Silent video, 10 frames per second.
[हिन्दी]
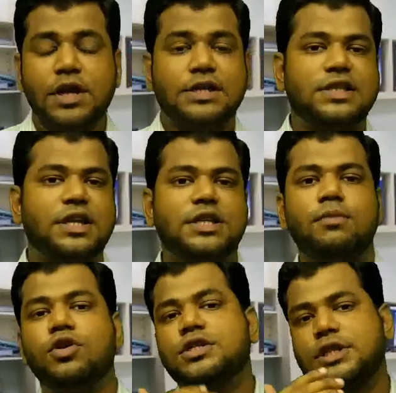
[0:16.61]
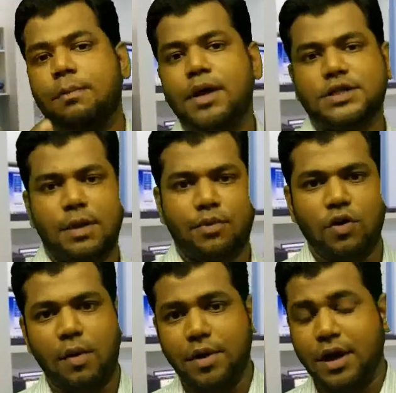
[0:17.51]
किस तरीके से हम लोग स्टेप बाय स्टेप
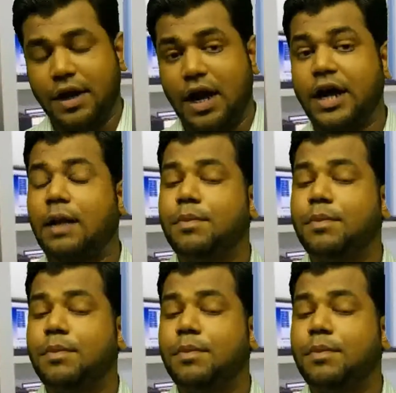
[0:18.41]
प्रोग्रामिंग करेंगे अगर